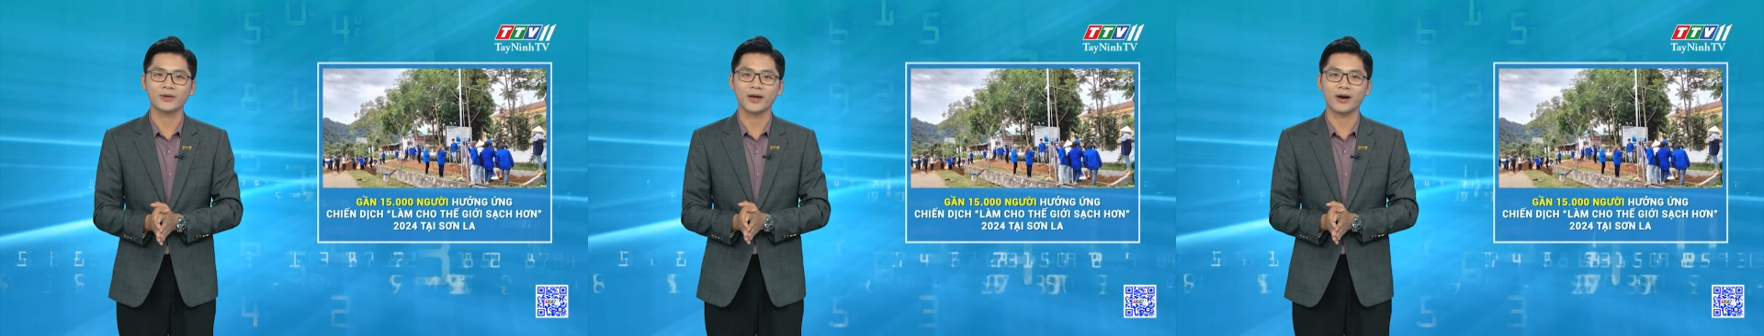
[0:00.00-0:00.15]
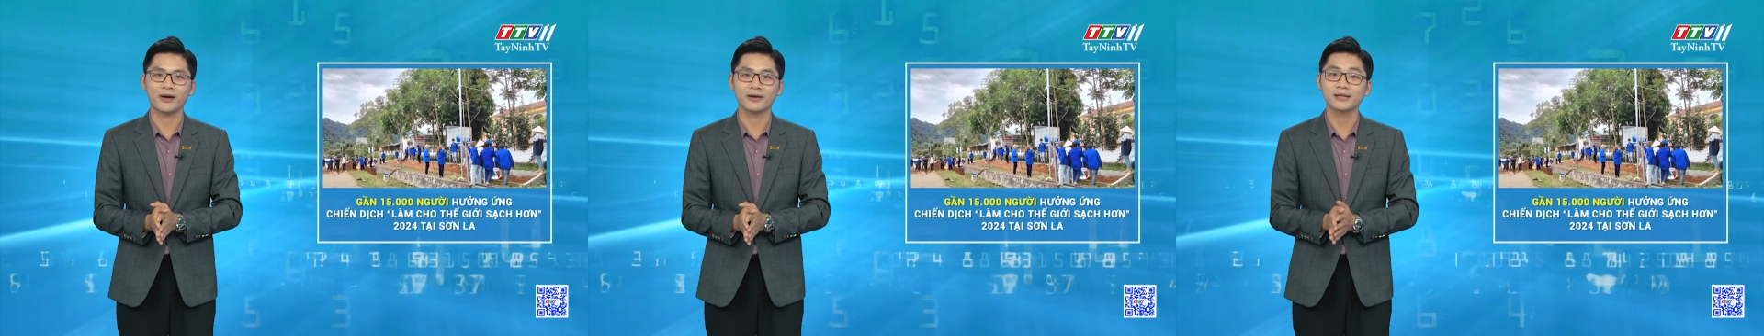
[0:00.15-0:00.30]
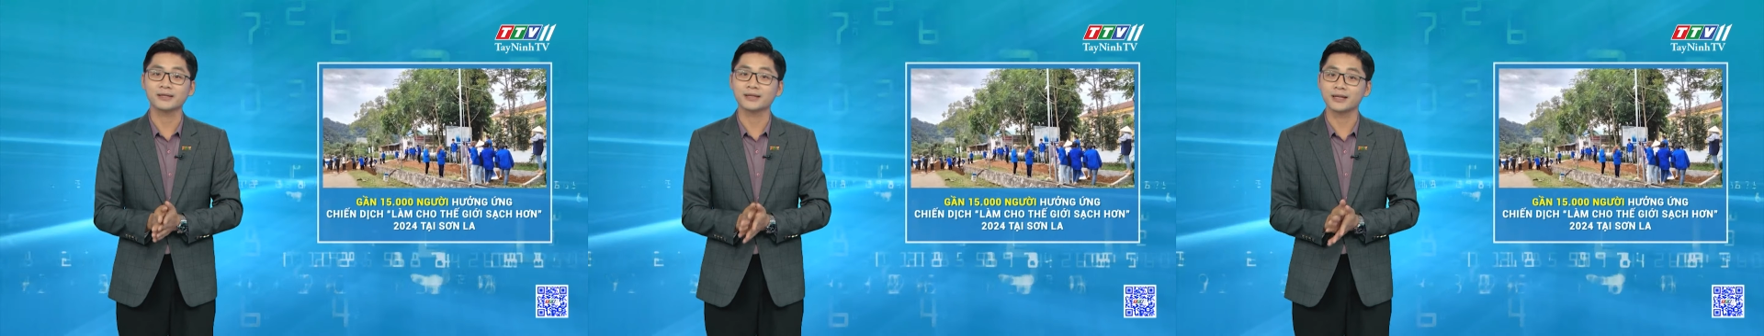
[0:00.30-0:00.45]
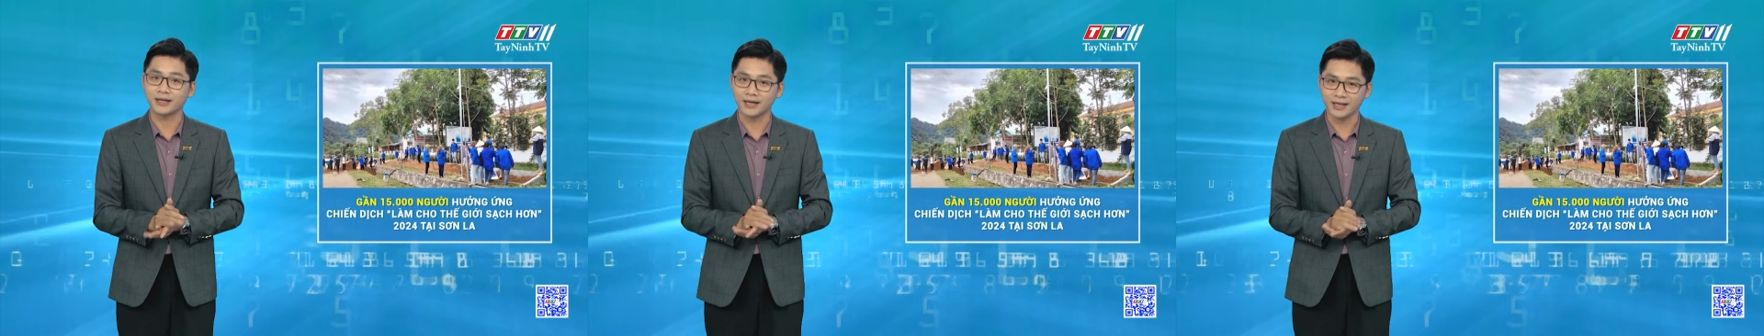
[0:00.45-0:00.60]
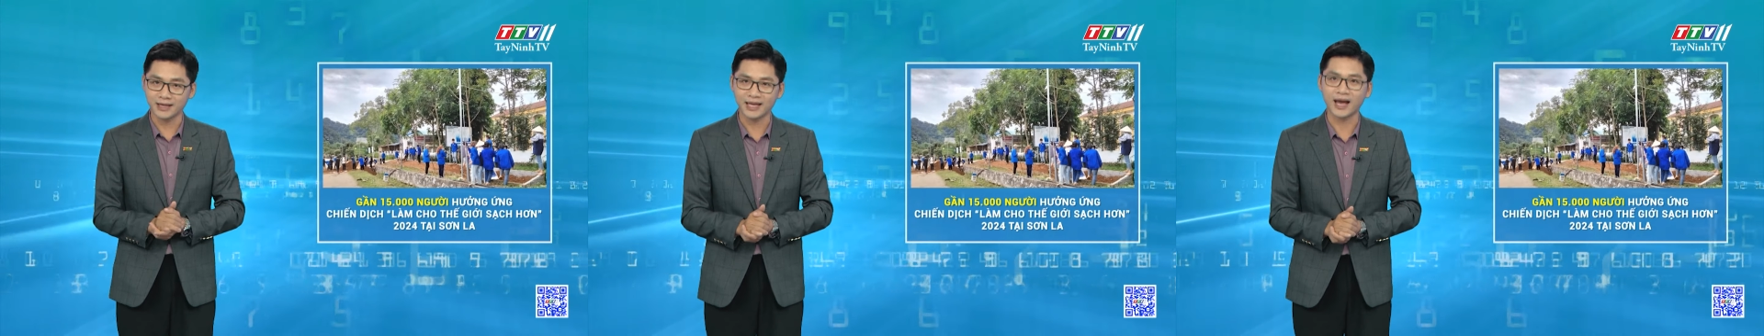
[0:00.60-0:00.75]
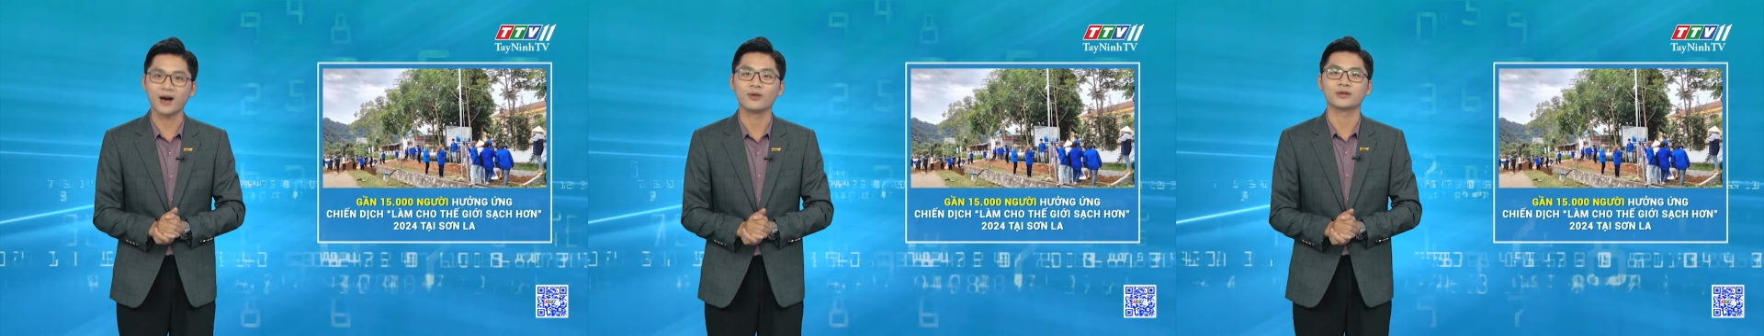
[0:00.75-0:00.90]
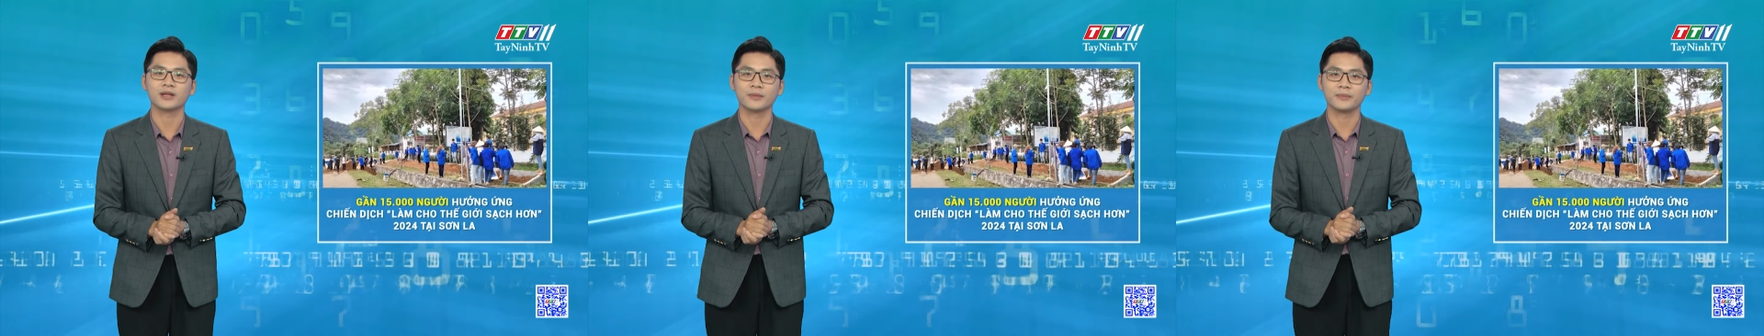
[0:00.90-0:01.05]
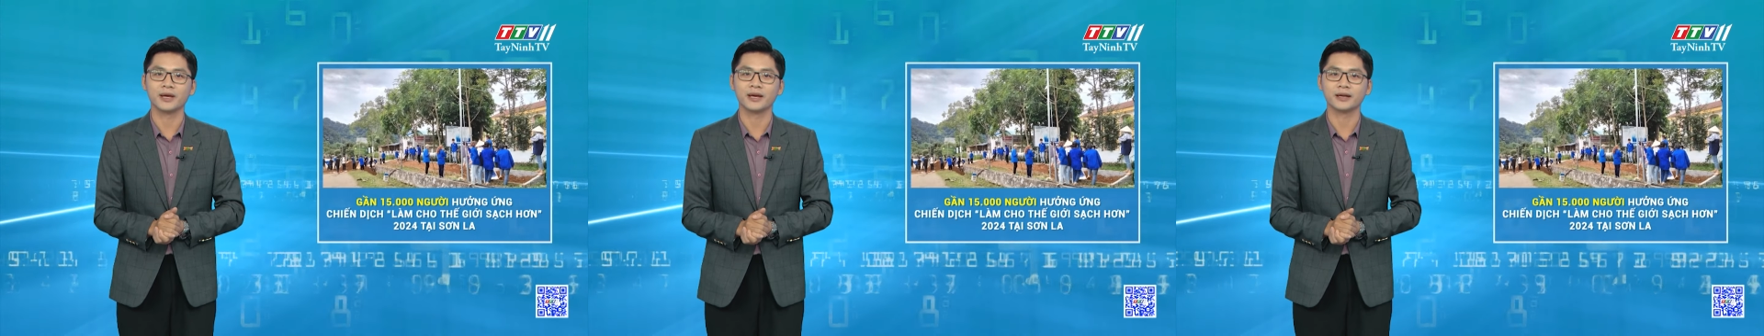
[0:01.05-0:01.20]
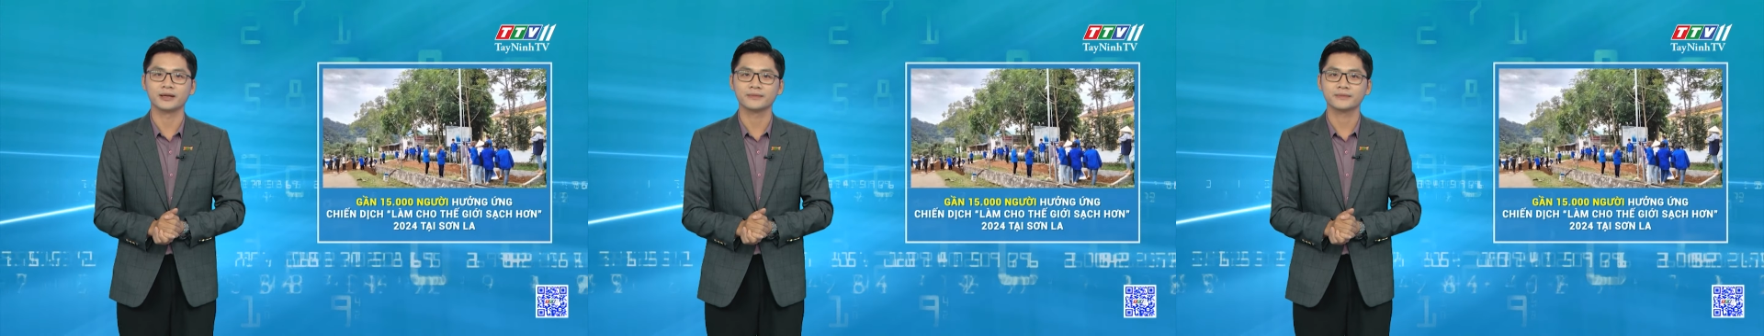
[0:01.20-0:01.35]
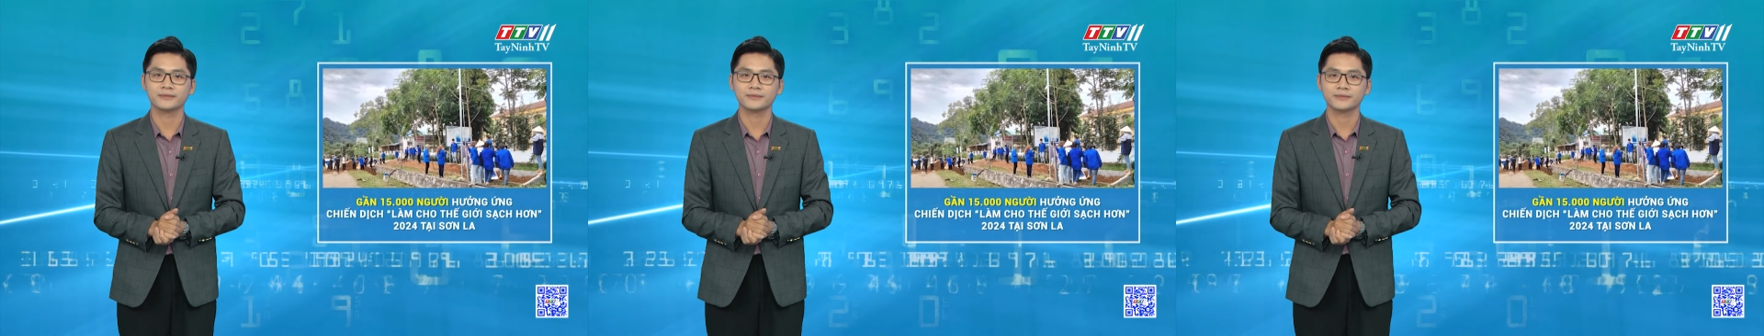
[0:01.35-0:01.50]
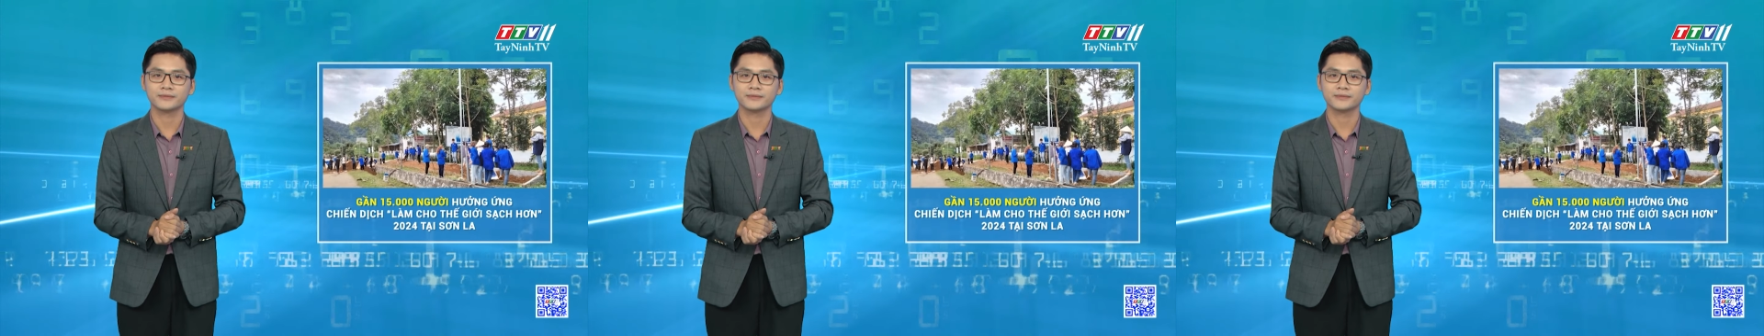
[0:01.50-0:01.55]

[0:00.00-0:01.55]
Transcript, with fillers: dõi. Xin kính chào tạm biệt.